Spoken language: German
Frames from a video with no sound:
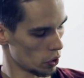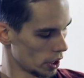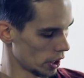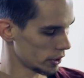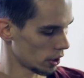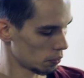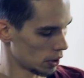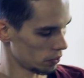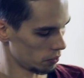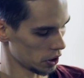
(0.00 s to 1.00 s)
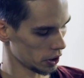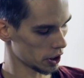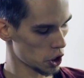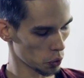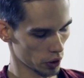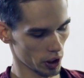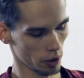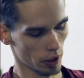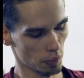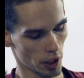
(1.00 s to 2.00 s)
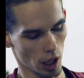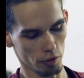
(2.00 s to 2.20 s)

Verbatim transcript: Naja, ich sag mal, wenn ich das schon sehe, wenn ich mir einen